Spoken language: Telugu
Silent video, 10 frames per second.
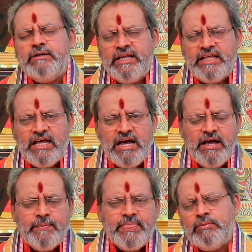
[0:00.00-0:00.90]
లేదా
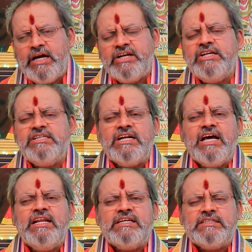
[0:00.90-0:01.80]

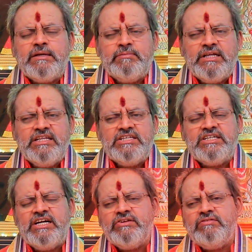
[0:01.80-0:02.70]
కట్టించడానికి
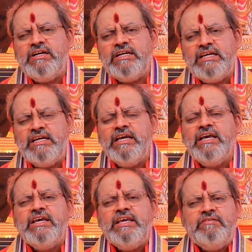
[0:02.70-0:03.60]
సంబంధించినటువంటి
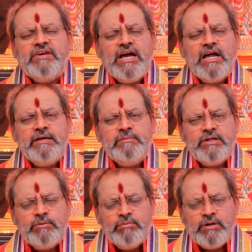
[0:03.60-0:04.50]
ఇవి కానీ
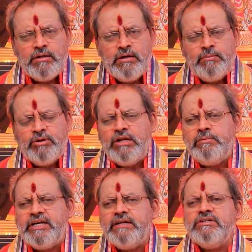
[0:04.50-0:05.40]
మీరు మన మొదలు
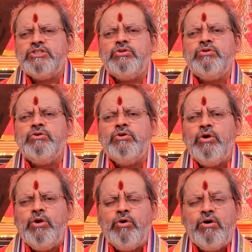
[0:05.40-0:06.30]
పెట్టవచ్చును
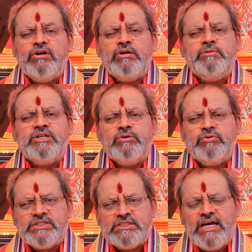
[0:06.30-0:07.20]
లోన్లు మీకు
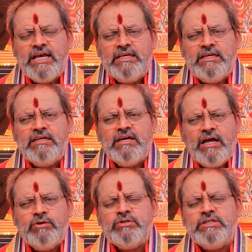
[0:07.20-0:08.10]
వస్తాయి
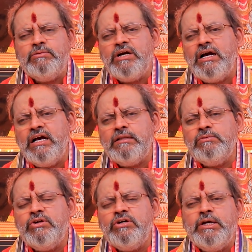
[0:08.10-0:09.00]
అనూహ్యంగా
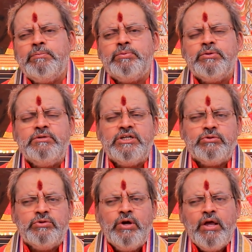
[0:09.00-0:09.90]
గతంలో ఎప్పుడు
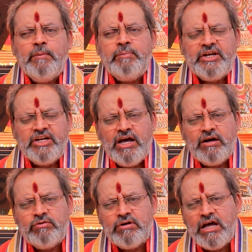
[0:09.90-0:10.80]
మీరు పెట్టినా
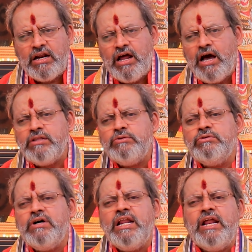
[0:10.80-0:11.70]
కూడా రాదు
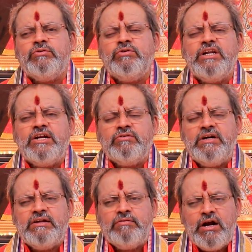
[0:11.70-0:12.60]
అని
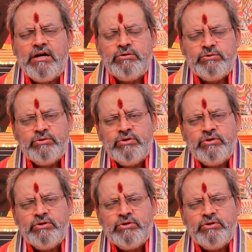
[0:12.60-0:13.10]
అనుకున్నటువంటి వాళ్ళు